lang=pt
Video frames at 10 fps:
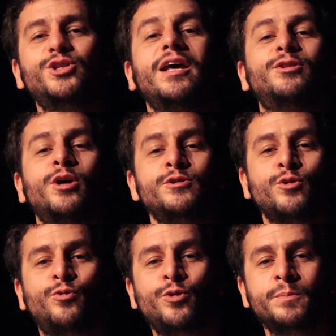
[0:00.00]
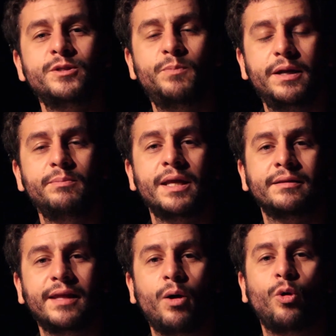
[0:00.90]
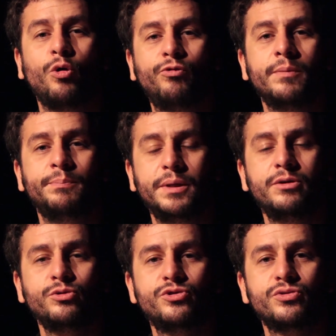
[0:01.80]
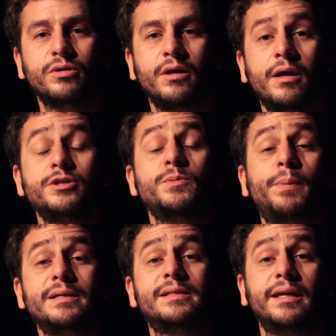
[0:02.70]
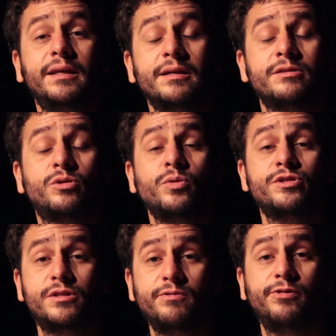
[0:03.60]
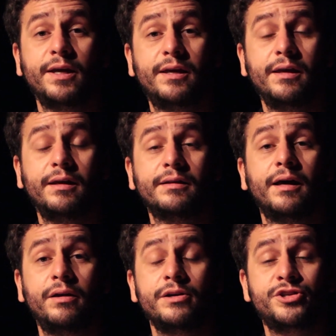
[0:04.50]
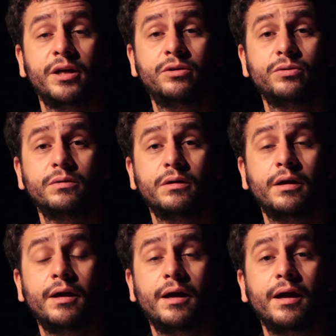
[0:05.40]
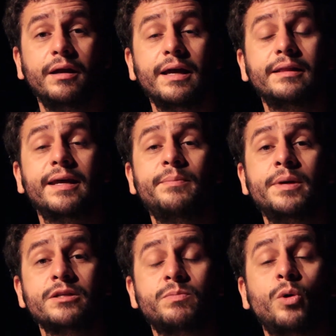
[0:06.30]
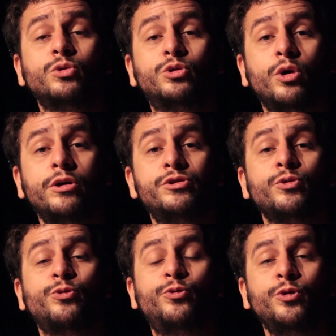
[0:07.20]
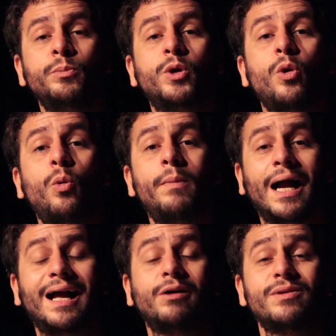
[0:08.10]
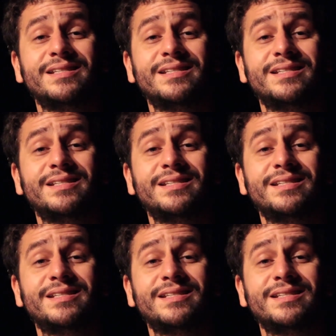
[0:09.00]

Diretor de um filme experimental com vampiros, de parcerias com Stephen King e Dario Argento, e até mesmo autor de um filme com um macaco